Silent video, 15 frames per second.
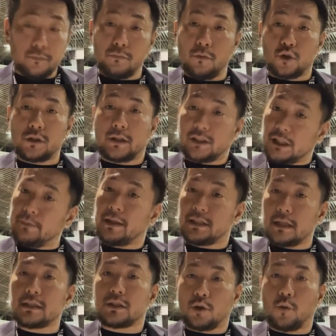おそらく千葉
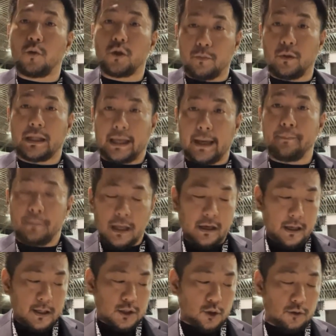ジェッツの思いまで
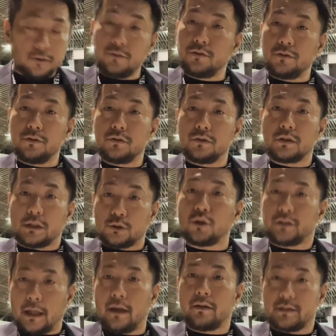背負うこと
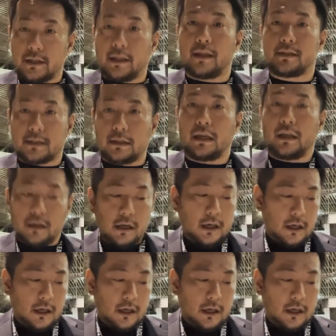になるんじゃないですかね、